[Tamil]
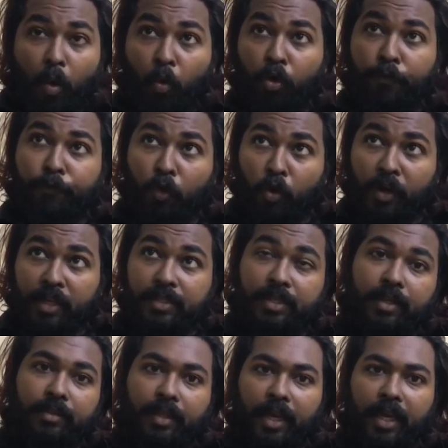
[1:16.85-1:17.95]
ஒரு ஃபோர்
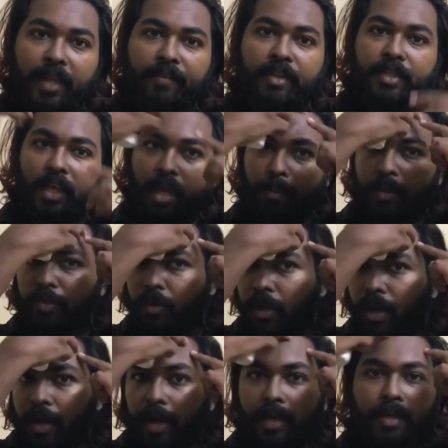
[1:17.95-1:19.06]
இன்ச்சுக்கு தள்ளி வச்சிங்க அப்படின்னு
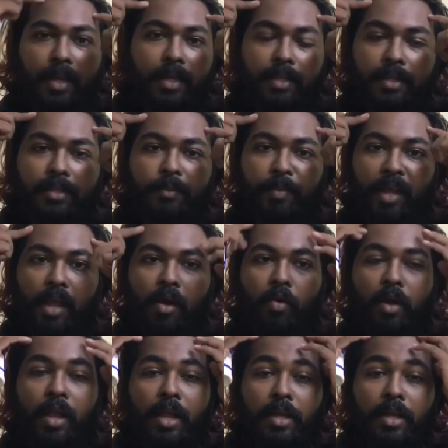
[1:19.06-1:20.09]
சொன்னால் கரெக்டாக அது ஸ்ப்ரே ஆகும்